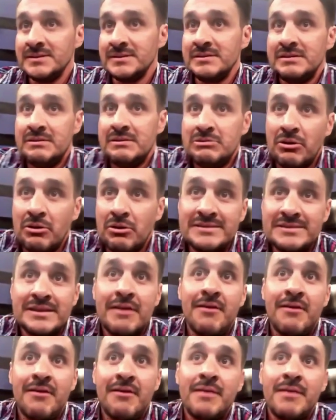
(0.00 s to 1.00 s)
Lo más
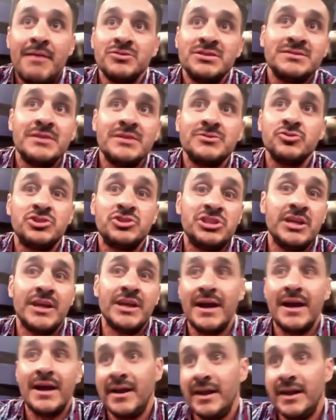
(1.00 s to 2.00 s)
que vemos es a su
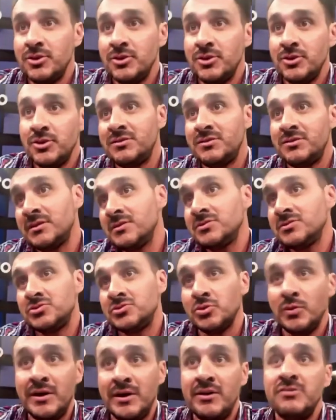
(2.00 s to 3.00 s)
chica en Twitter
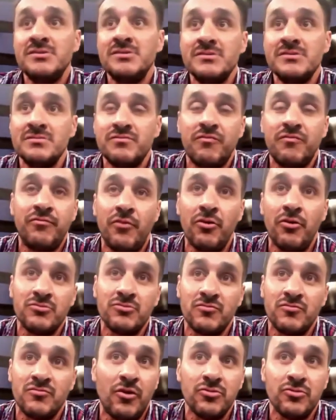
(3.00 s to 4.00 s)
subir
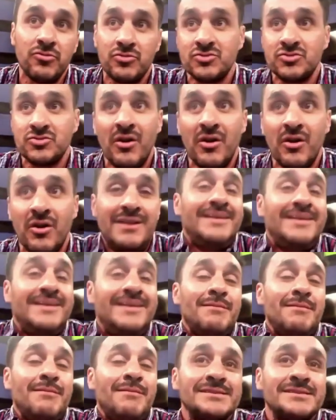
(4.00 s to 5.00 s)
fotos con él y
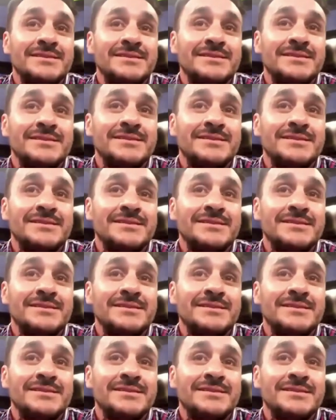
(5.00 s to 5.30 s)
demás.